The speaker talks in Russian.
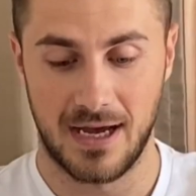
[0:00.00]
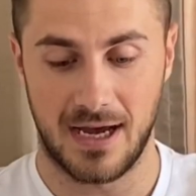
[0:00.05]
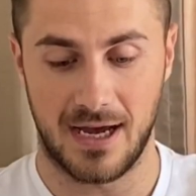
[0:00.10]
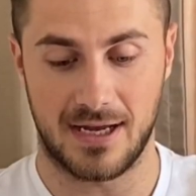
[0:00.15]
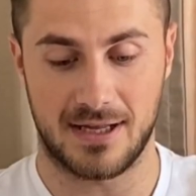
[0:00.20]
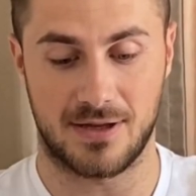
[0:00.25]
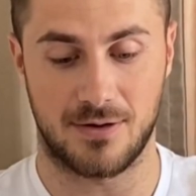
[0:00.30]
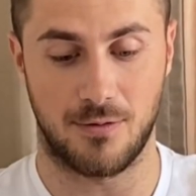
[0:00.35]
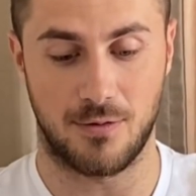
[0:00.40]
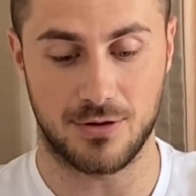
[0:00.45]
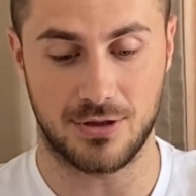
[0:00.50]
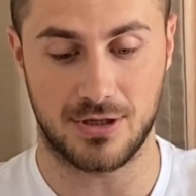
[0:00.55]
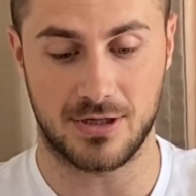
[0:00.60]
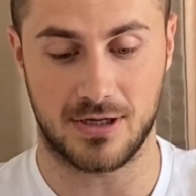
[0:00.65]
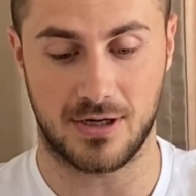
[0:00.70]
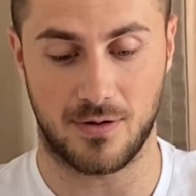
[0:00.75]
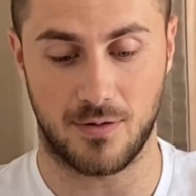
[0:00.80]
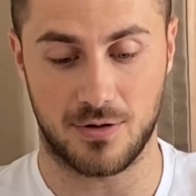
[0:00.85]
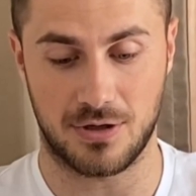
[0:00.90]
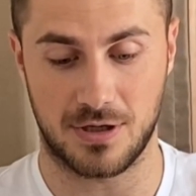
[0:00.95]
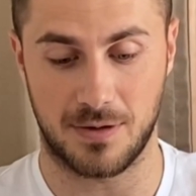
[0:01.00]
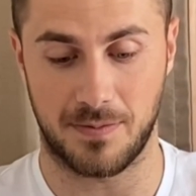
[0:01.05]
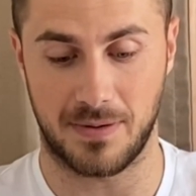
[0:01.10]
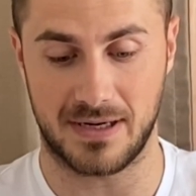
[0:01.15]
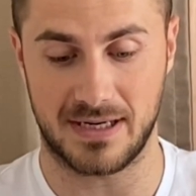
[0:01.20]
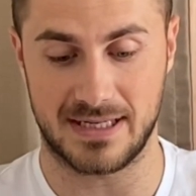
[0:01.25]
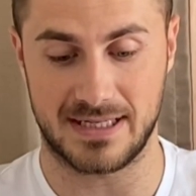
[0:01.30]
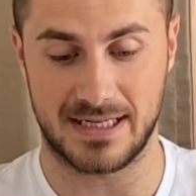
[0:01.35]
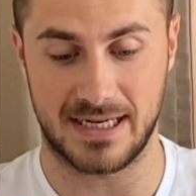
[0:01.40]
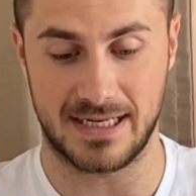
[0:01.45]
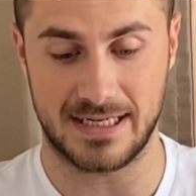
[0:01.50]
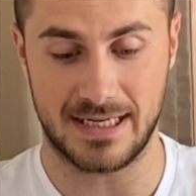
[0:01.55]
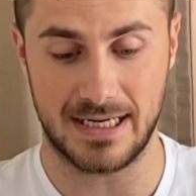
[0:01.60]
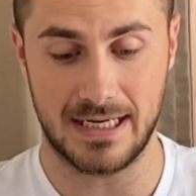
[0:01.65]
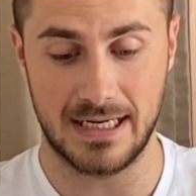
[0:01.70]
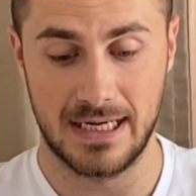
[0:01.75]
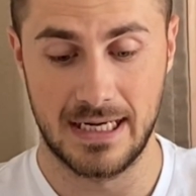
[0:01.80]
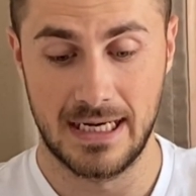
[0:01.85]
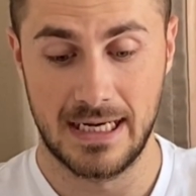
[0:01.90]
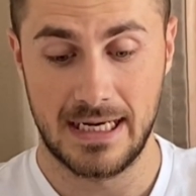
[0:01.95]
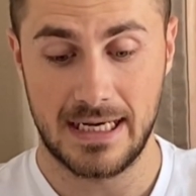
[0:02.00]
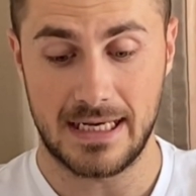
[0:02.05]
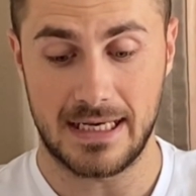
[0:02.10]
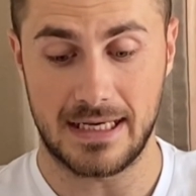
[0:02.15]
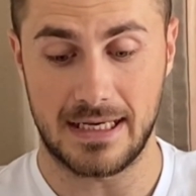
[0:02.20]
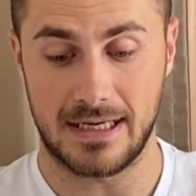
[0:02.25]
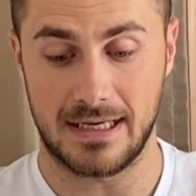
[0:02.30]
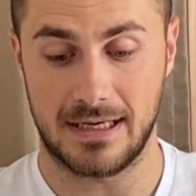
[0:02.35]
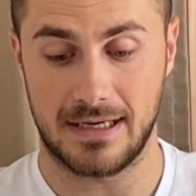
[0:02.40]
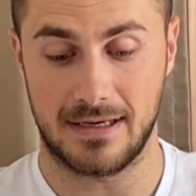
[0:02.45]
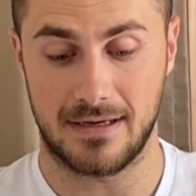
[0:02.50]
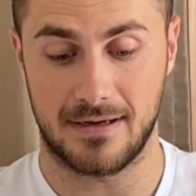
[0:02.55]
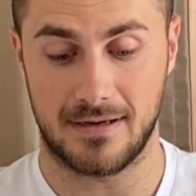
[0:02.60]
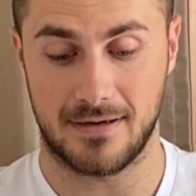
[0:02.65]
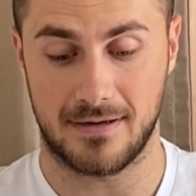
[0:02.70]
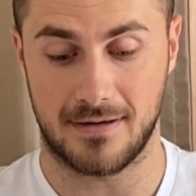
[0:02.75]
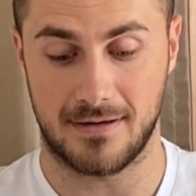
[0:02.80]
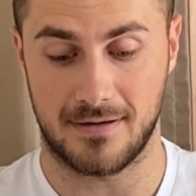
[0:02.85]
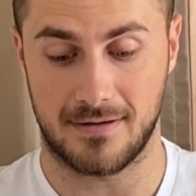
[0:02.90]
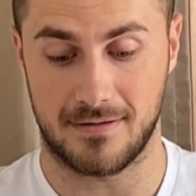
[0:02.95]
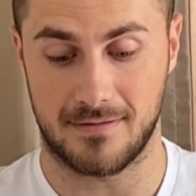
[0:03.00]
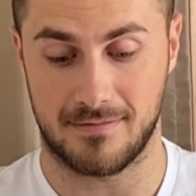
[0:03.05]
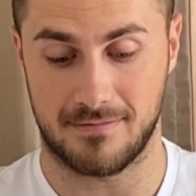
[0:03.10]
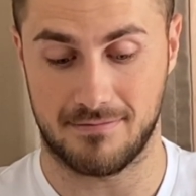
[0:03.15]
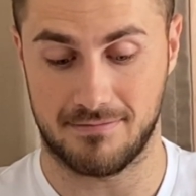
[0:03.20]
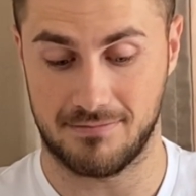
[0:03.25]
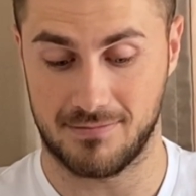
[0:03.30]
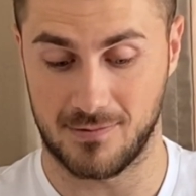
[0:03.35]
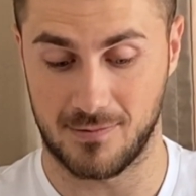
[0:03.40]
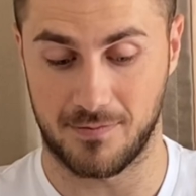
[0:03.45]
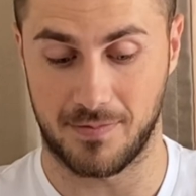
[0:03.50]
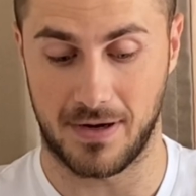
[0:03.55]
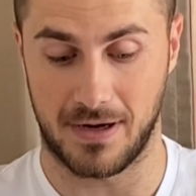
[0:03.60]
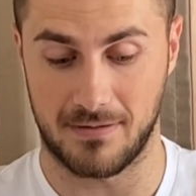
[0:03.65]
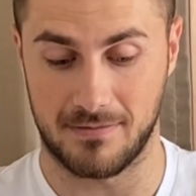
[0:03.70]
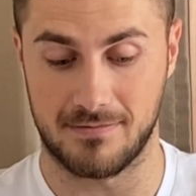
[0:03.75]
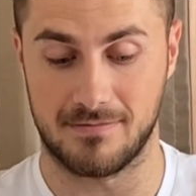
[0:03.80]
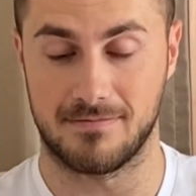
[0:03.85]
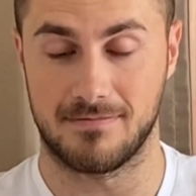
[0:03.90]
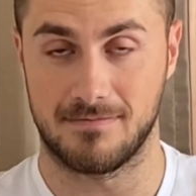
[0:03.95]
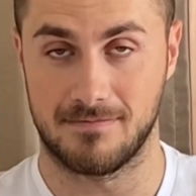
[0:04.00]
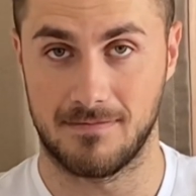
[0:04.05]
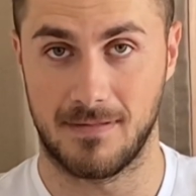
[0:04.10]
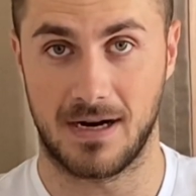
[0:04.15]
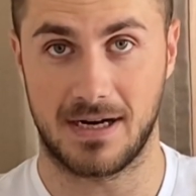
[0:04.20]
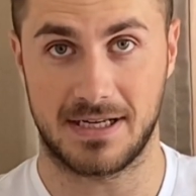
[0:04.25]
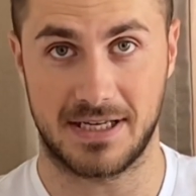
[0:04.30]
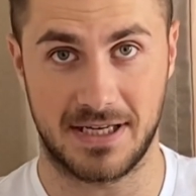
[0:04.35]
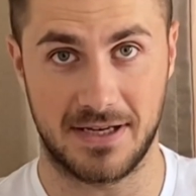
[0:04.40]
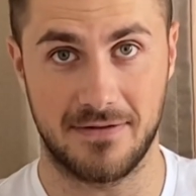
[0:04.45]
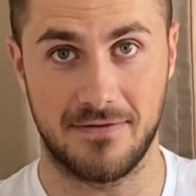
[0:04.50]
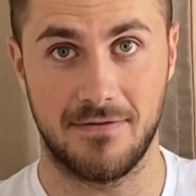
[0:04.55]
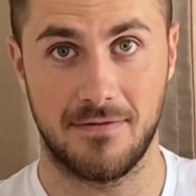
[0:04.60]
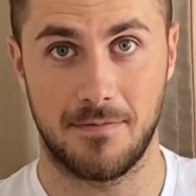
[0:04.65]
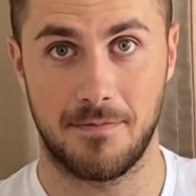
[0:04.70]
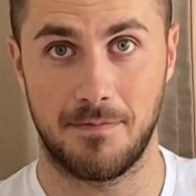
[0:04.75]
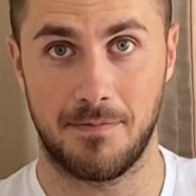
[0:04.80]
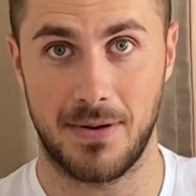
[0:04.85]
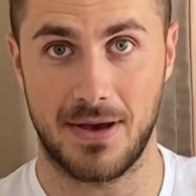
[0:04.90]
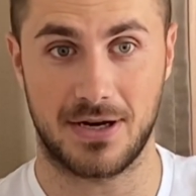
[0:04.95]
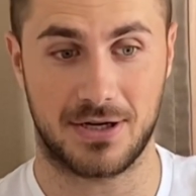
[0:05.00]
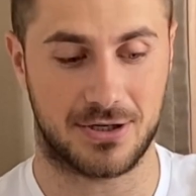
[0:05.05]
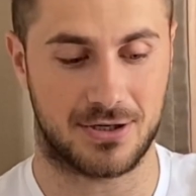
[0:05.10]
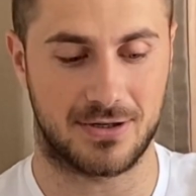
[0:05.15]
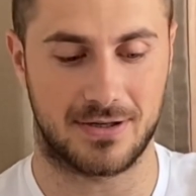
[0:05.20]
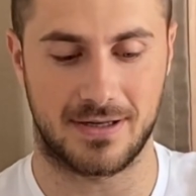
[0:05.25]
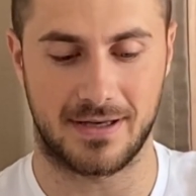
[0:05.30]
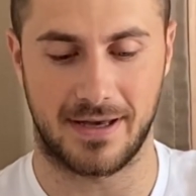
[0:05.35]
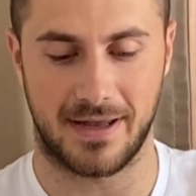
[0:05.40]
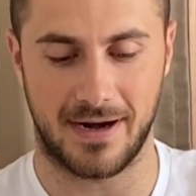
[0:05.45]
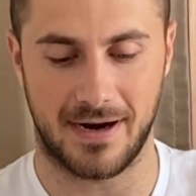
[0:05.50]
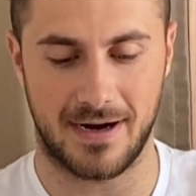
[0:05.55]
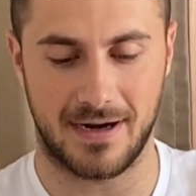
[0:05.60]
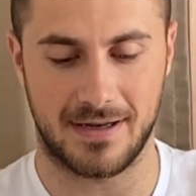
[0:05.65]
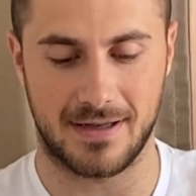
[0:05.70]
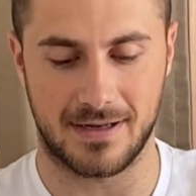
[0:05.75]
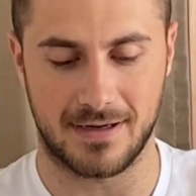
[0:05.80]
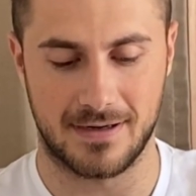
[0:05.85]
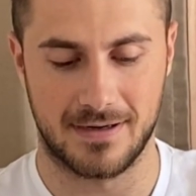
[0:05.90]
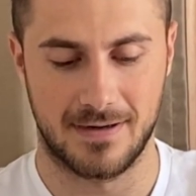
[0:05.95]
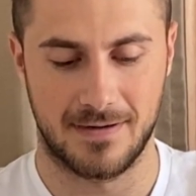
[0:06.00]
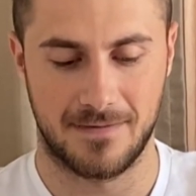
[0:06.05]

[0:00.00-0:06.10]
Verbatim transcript: Это очень хороший показатель. И, ну, прям актив бешеный, реально.